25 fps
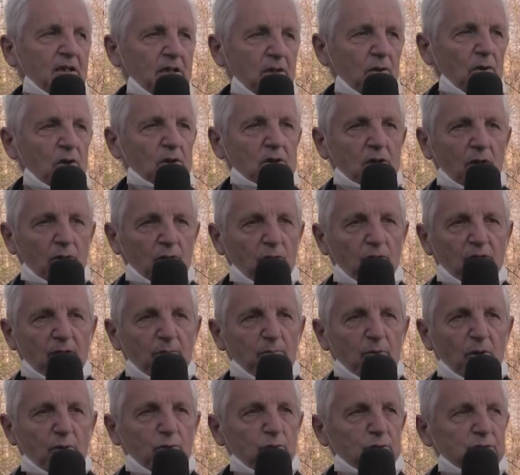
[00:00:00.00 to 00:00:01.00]
Inoltre
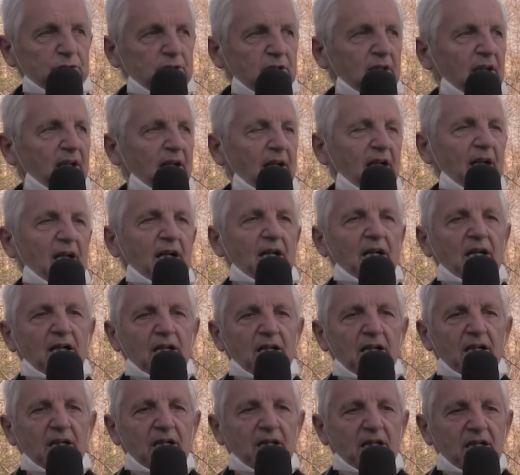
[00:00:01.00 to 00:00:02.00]
dovremmo riuscire
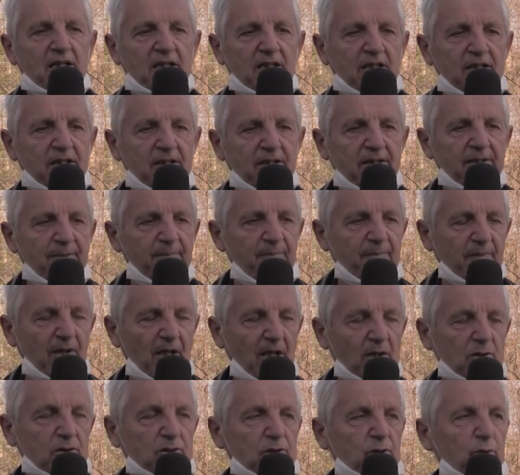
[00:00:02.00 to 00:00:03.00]
a, eh,
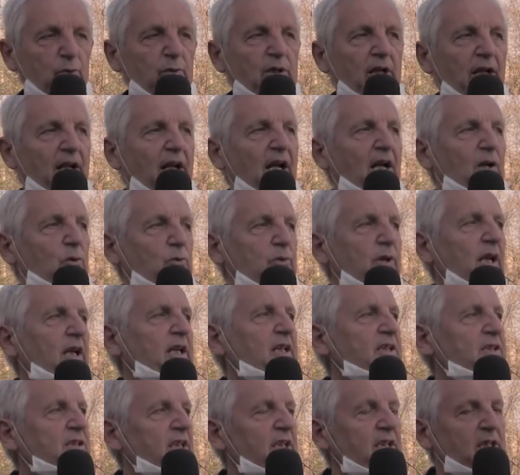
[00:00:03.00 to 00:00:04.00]
a costruire anche
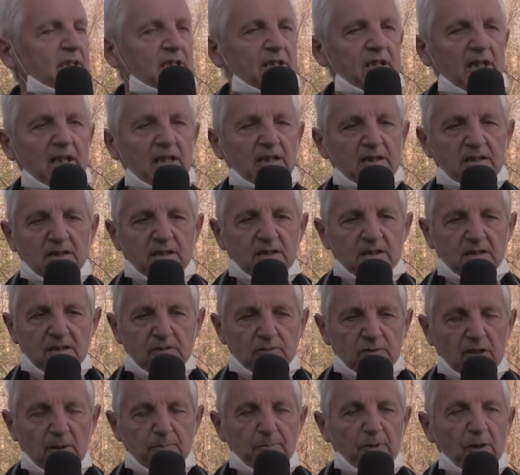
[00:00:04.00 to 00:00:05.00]
una casetta,
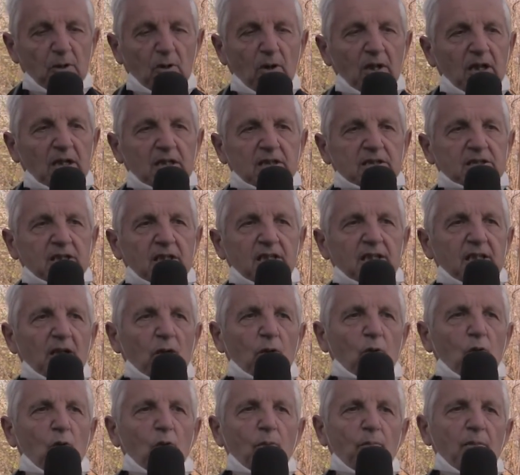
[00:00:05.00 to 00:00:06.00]
eh, una piccola
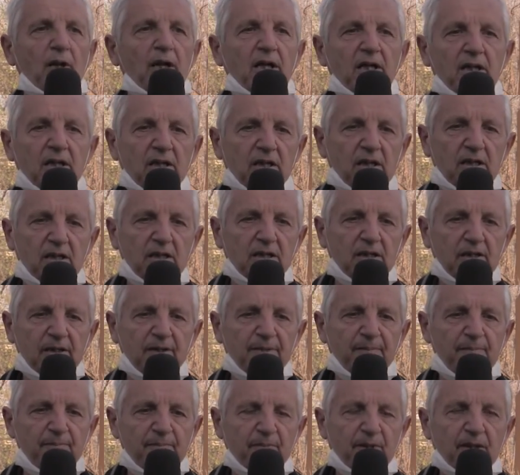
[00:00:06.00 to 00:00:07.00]
casetta come
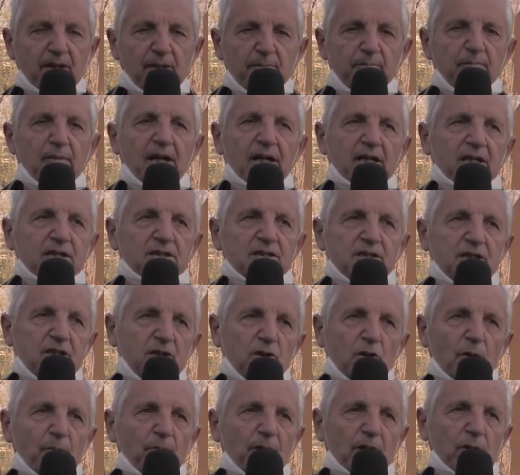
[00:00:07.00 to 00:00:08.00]
eh,
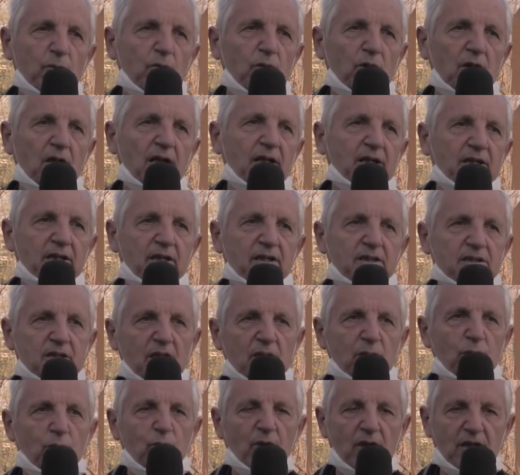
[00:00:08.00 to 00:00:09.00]
magazzino per tutta
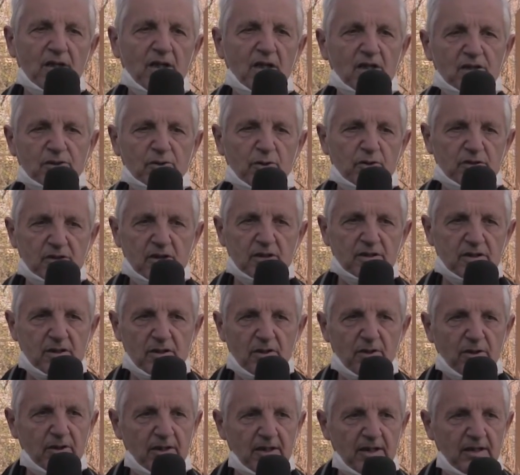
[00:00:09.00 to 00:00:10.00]
l'attrezzatura
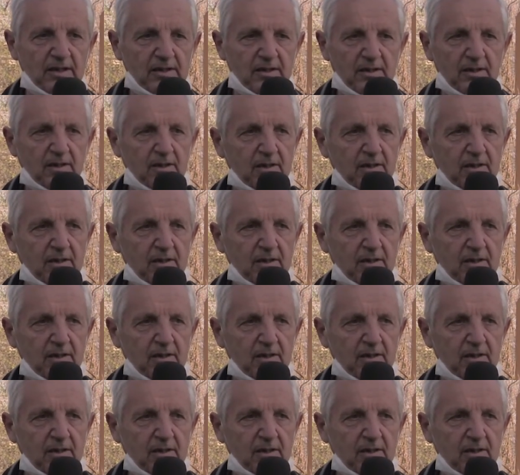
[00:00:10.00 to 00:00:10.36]
dell'associazione.